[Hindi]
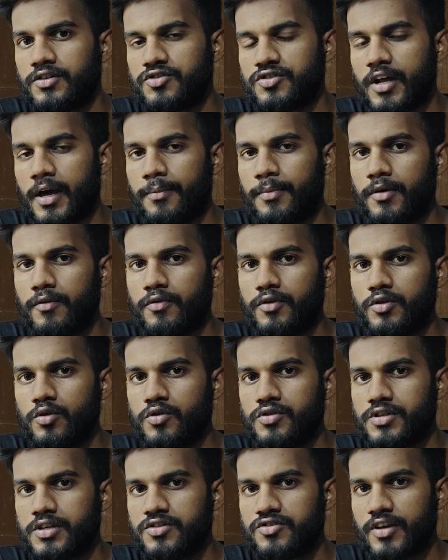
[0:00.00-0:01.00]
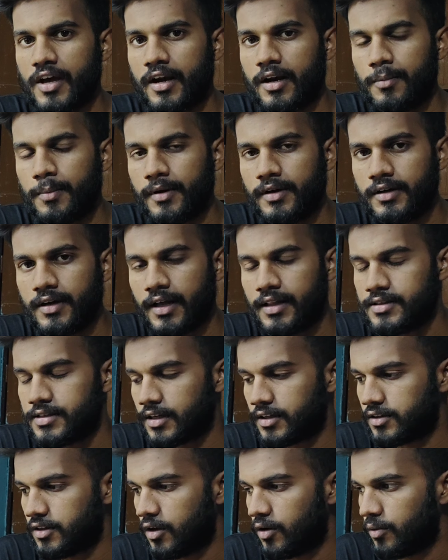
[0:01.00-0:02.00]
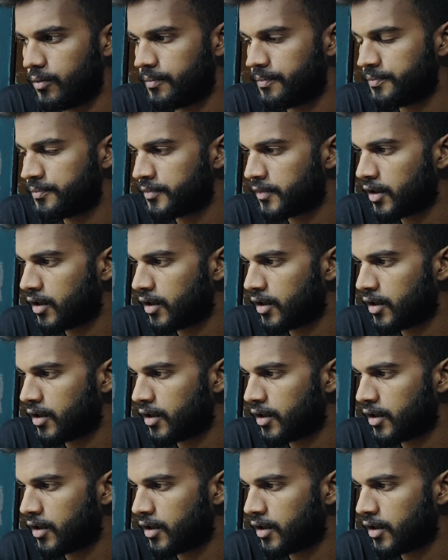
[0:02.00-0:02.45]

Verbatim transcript: किस टाइप की वीडियोस इस चैनल पर डाल सकता हूँ